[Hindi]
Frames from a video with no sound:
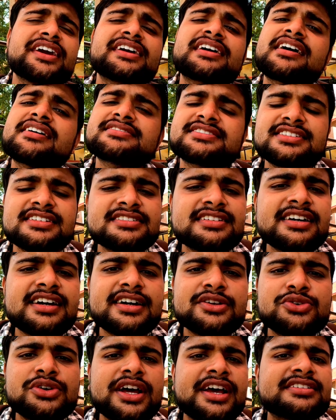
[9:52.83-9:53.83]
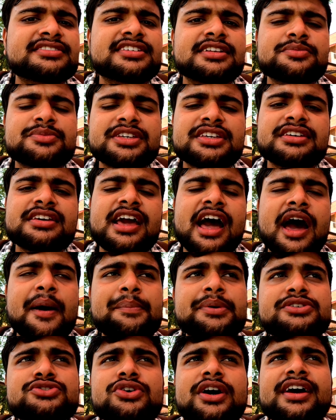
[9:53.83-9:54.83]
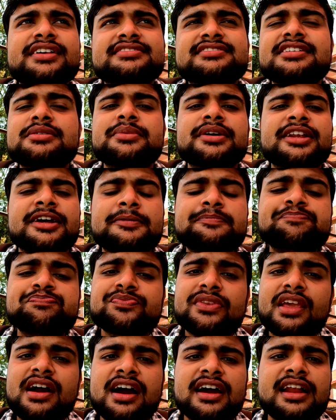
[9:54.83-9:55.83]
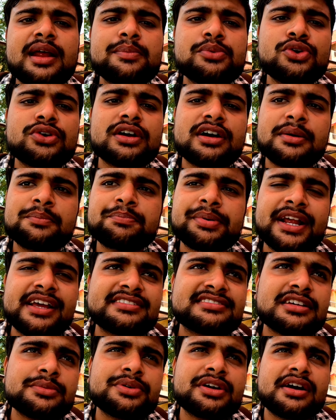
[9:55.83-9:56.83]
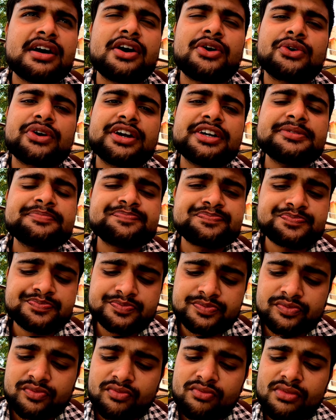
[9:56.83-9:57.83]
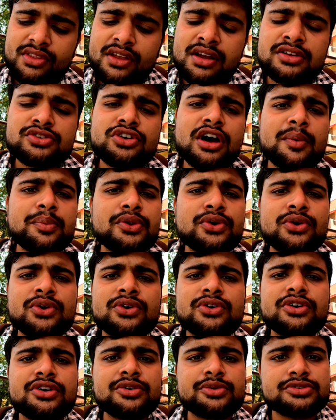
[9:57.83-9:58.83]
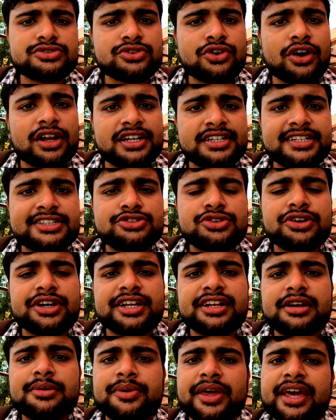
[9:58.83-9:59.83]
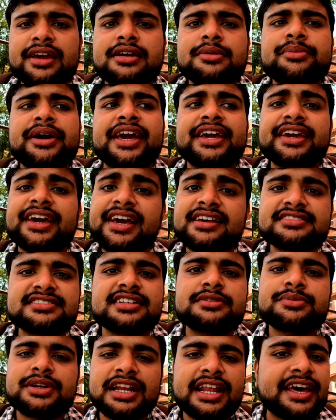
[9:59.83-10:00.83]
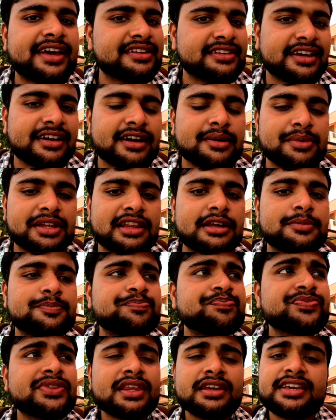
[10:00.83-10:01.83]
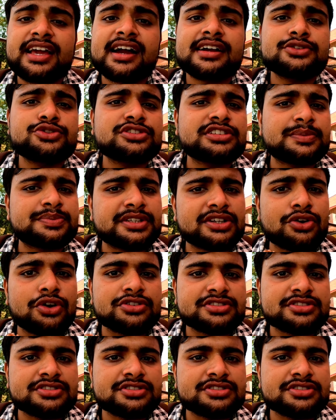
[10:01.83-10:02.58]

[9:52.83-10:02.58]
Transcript: एक खासियत है अरुण आइसक्रीम की यहाँ पर जो आइसक्रीम है ना अगर आप लोग कम प्राइस का भी खाओगे तो आप लोगों को क्वालिटी जो है ना एक महंगे आइसक्रीम के लायक देगा मतलब यहाँ का जो सबसे